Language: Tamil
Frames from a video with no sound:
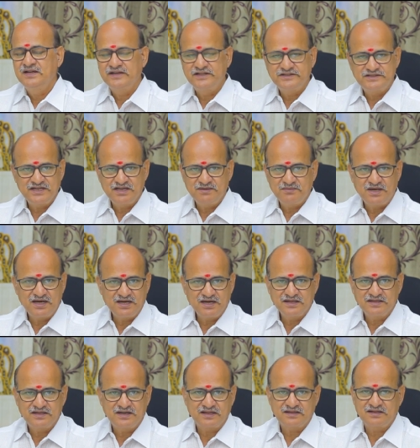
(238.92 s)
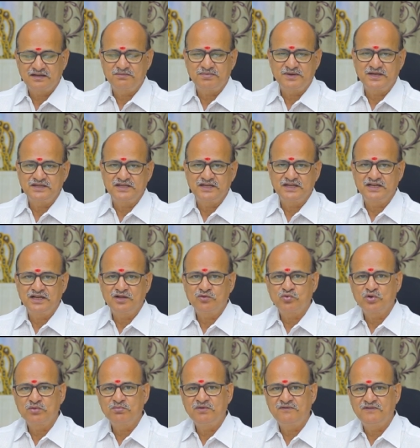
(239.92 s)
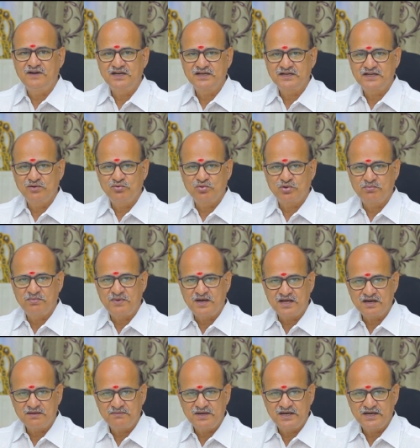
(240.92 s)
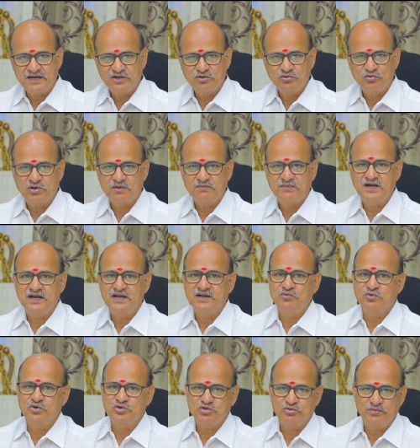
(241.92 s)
நிச்சயமாக அந்த இடத்துல பார்த்தீங்கன்னா குடும்ப வாழ்க்கை ஒரு பாரமான தூரமான ஒரு